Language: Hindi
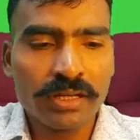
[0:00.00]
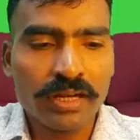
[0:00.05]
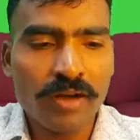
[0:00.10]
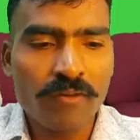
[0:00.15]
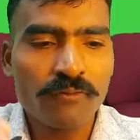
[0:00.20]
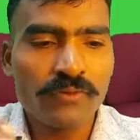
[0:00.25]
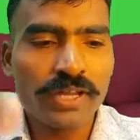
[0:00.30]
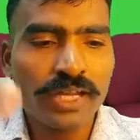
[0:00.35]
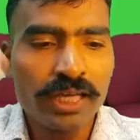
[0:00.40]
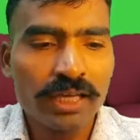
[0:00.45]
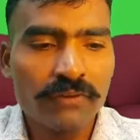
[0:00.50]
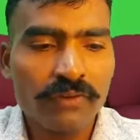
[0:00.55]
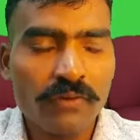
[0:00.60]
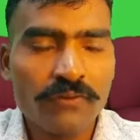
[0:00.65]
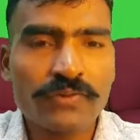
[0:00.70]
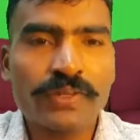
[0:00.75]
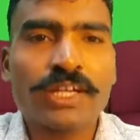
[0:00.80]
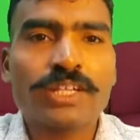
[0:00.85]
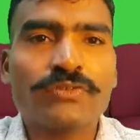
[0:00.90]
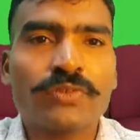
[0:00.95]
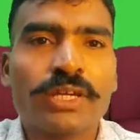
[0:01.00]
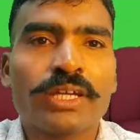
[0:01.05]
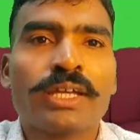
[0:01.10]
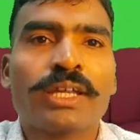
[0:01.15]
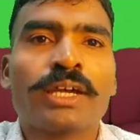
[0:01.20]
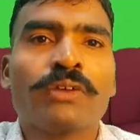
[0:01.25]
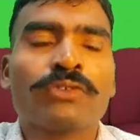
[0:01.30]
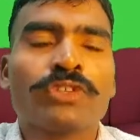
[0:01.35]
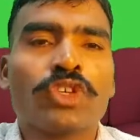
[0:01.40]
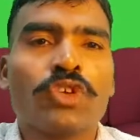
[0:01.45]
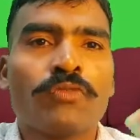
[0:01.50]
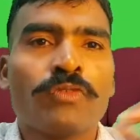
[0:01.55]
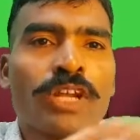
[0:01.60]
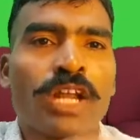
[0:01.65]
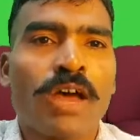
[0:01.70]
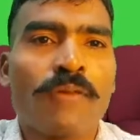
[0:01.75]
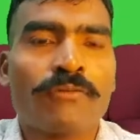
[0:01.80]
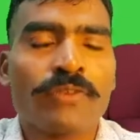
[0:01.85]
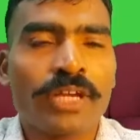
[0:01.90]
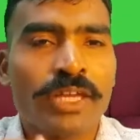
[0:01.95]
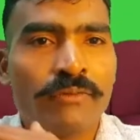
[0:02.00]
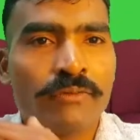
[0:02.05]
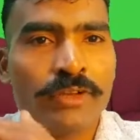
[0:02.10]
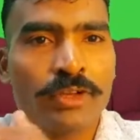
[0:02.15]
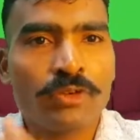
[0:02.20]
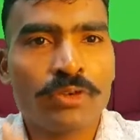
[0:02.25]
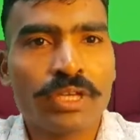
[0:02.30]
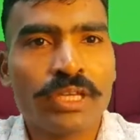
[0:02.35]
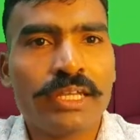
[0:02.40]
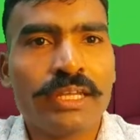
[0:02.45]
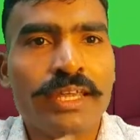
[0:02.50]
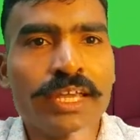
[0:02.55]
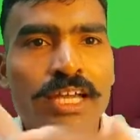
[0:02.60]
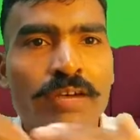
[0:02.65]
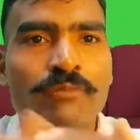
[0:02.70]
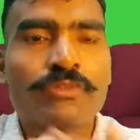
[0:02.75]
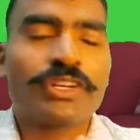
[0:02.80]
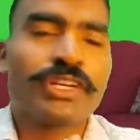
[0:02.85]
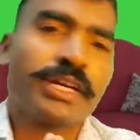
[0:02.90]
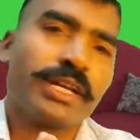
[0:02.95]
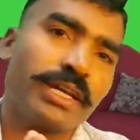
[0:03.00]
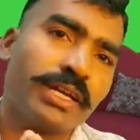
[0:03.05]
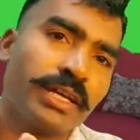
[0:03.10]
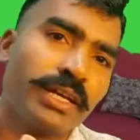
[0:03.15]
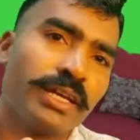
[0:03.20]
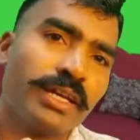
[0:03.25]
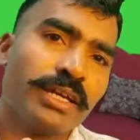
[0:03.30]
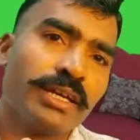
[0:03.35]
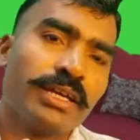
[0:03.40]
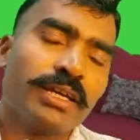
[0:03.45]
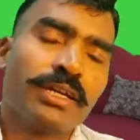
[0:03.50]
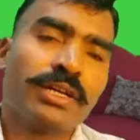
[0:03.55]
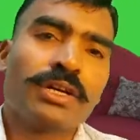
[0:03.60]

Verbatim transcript: कंपनी की वेबसाइट्स वगैरह है उसके ऊपर आपके वीडियो की लिंक हम शेयर करेंगे